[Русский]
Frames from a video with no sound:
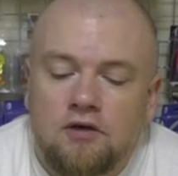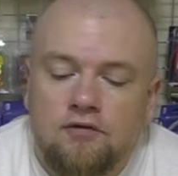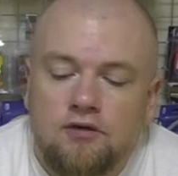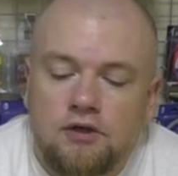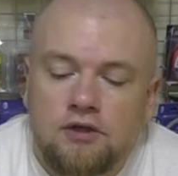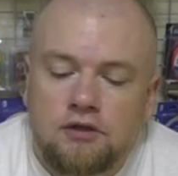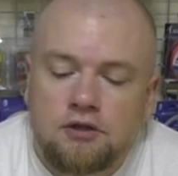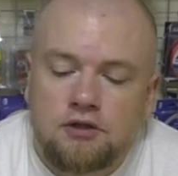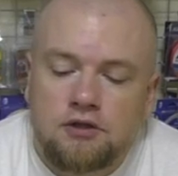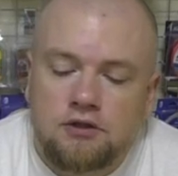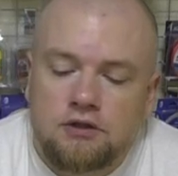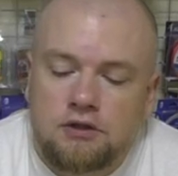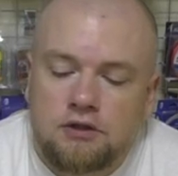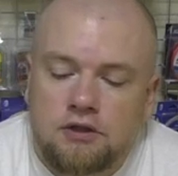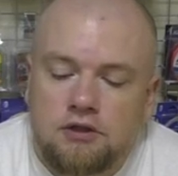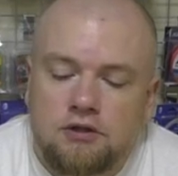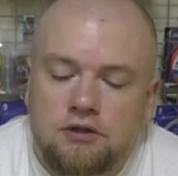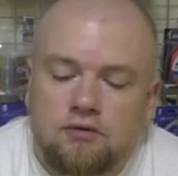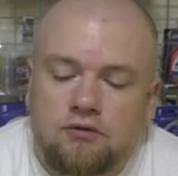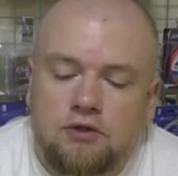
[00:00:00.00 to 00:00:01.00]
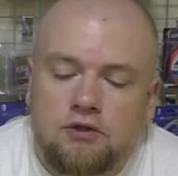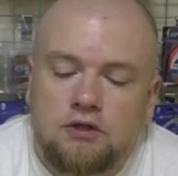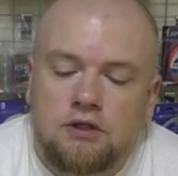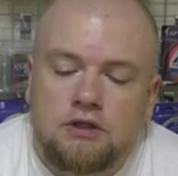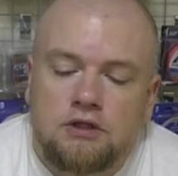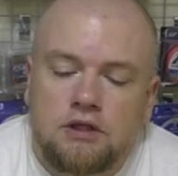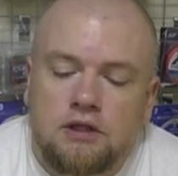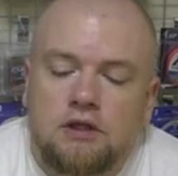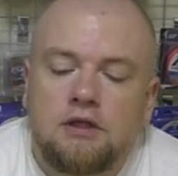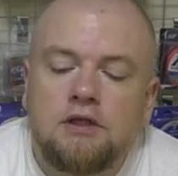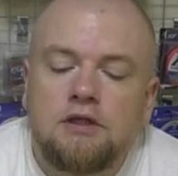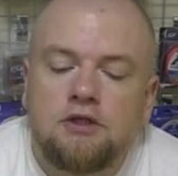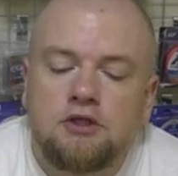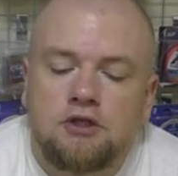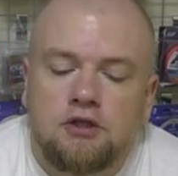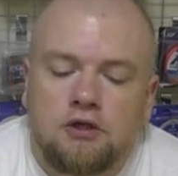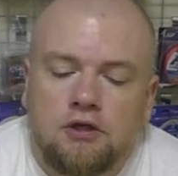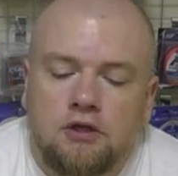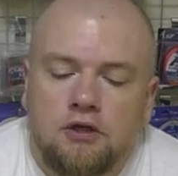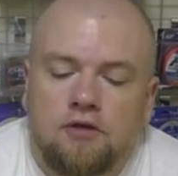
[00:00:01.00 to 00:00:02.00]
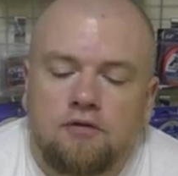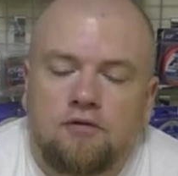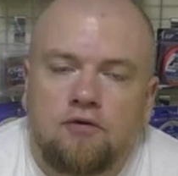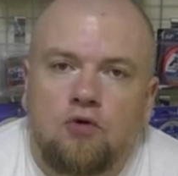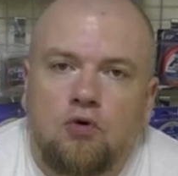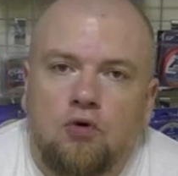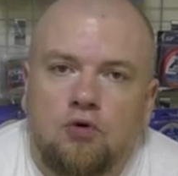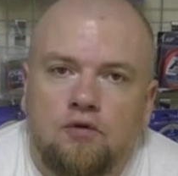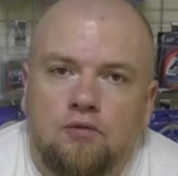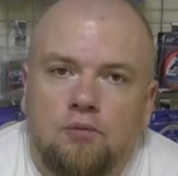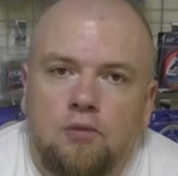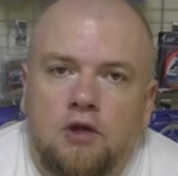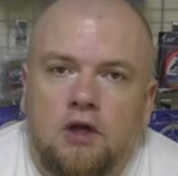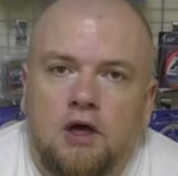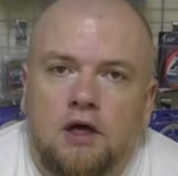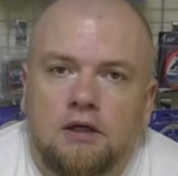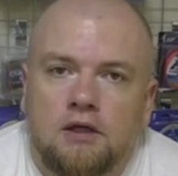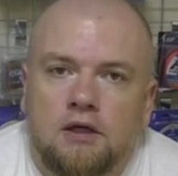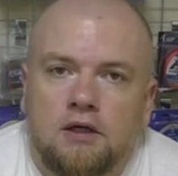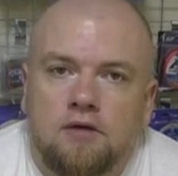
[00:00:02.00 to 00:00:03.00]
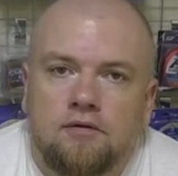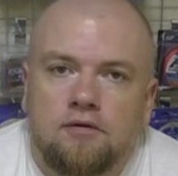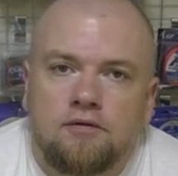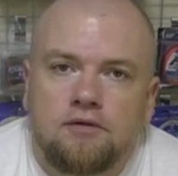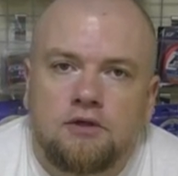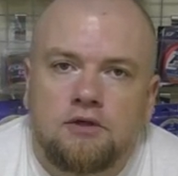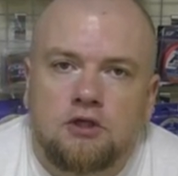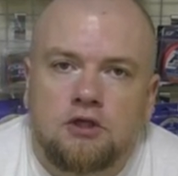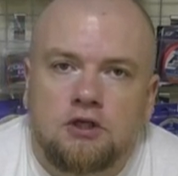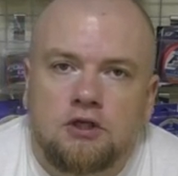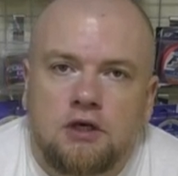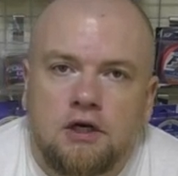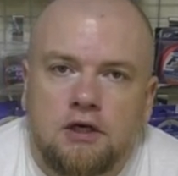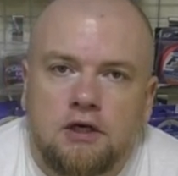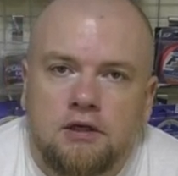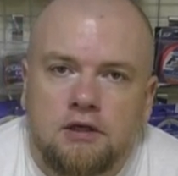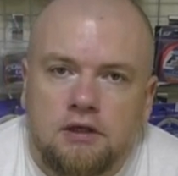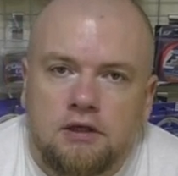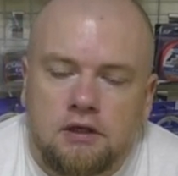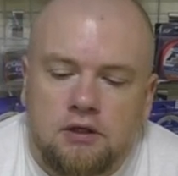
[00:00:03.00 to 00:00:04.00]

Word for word: Вытащил. Значит, вот здесь отличный вход в бланков, в держак.